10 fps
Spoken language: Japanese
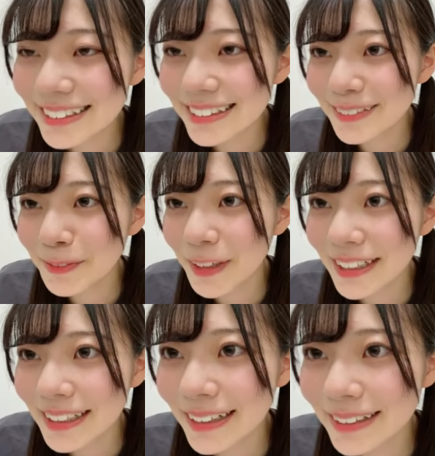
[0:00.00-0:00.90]
くんも
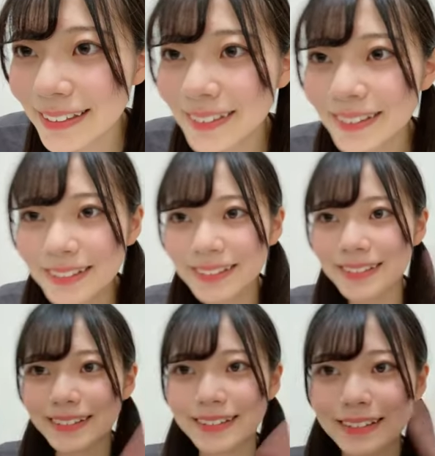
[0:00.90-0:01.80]
ありが
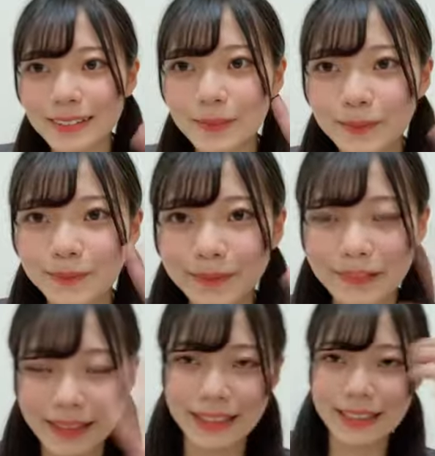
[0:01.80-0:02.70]
と
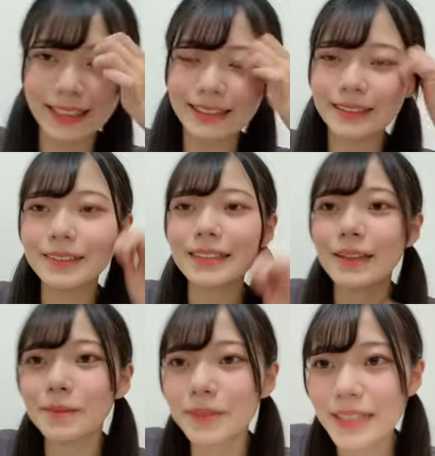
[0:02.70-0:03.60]
うありがとう
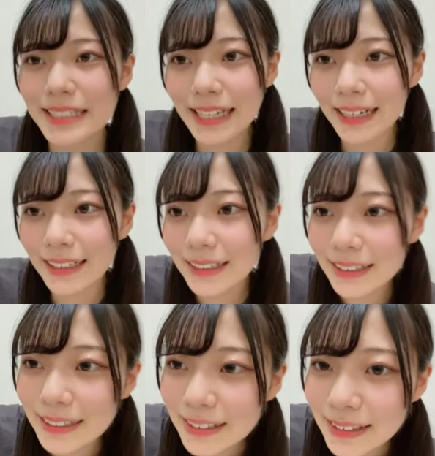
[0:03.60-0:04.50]
レインボースター
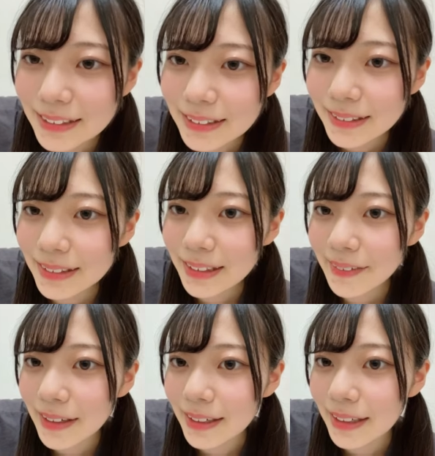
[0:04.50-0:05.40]
それで
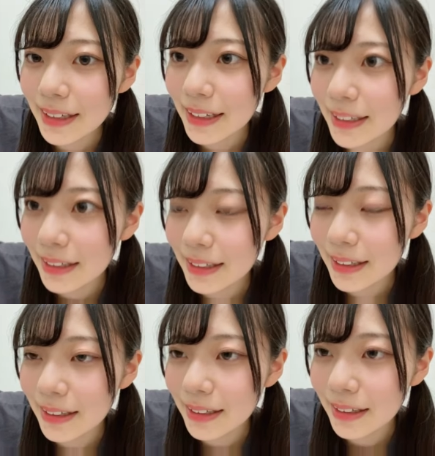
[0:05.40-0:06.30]
は、
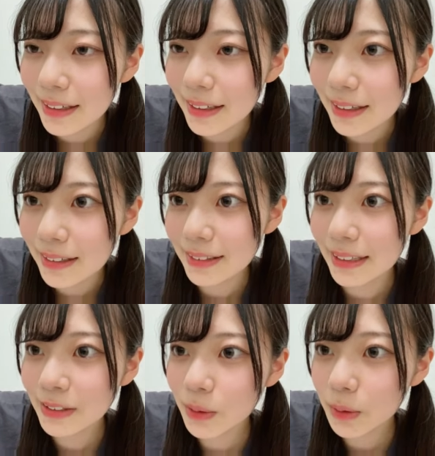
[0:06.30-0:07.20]
えー、
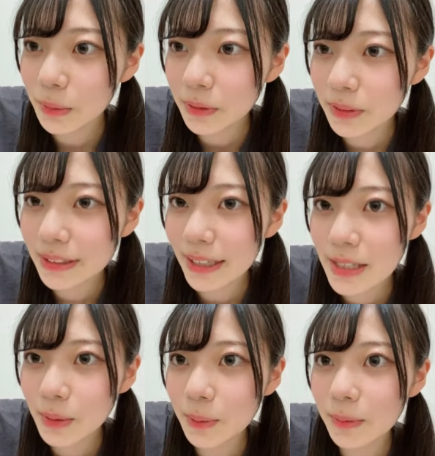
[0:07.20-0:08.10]
男女読みをした
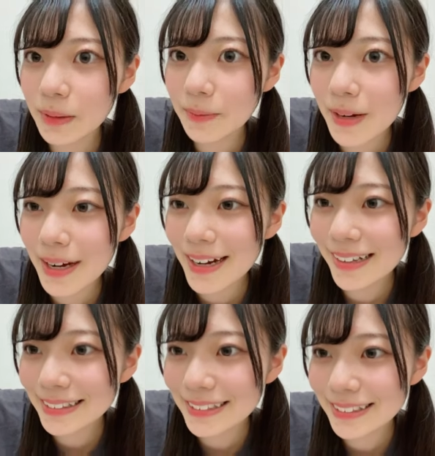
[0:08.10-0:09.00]
いと思い
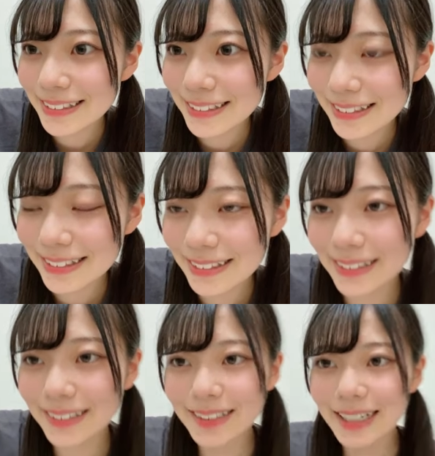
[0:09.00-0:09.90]
ます。
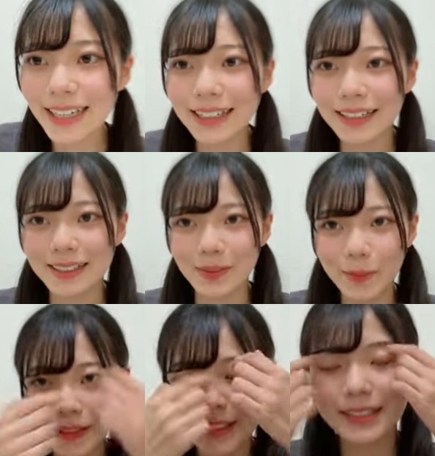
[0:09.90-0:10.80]
13位からいき
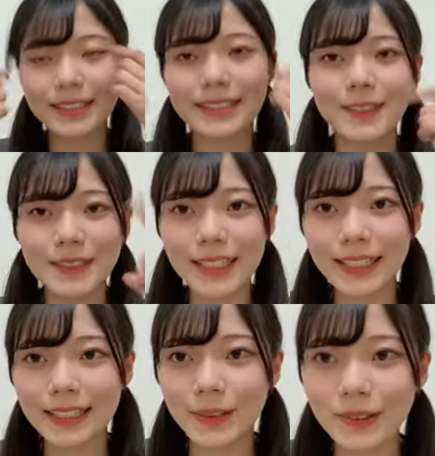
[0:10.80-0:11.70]
ます。
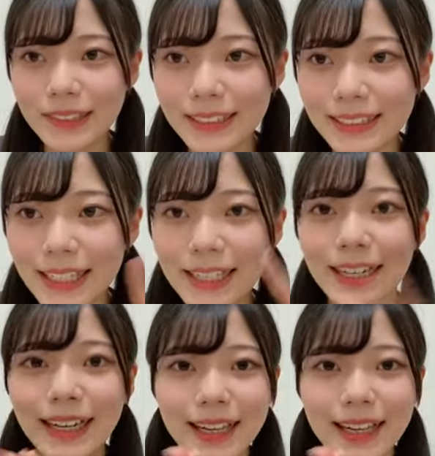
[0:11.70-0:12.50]
13位、ゴーシさん、あ